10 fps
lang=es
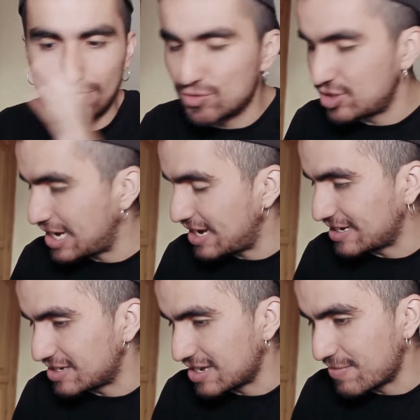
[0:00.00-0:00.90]
como sea
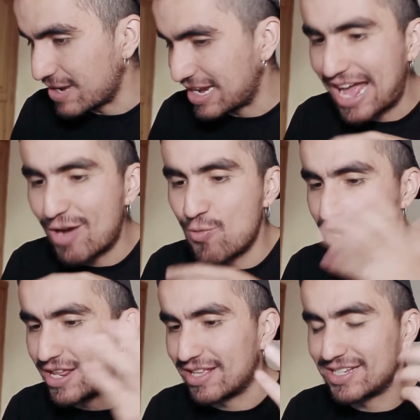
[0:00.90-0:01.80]
que se llame la
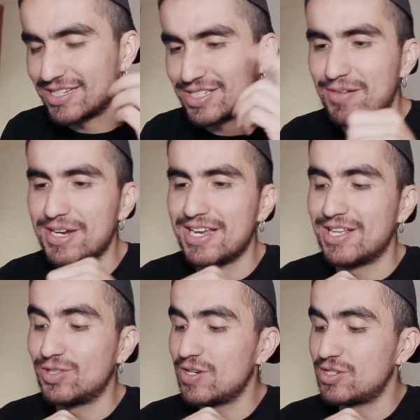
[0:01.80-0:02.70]
unidad que estaba
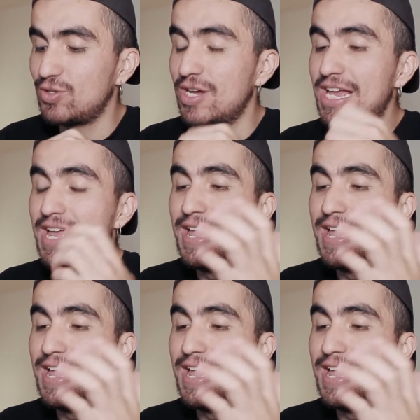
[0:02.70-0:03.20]
manejando esto,